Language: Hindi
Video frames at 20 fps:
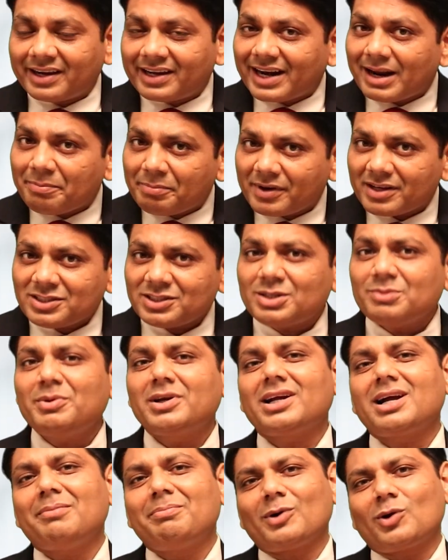अगर आप
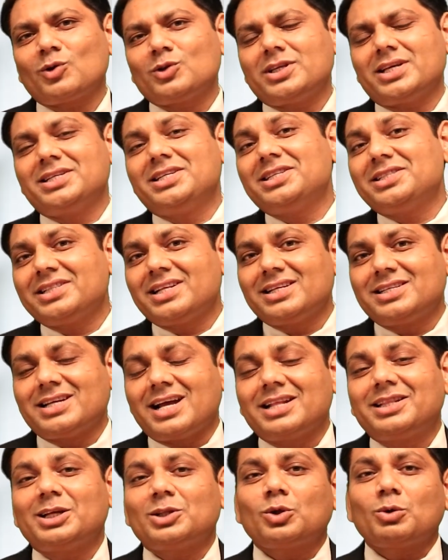कस्टमर का भरोसा जीतना
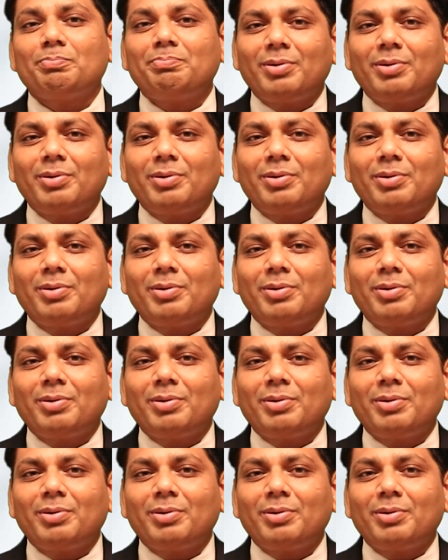चाहते हैं तो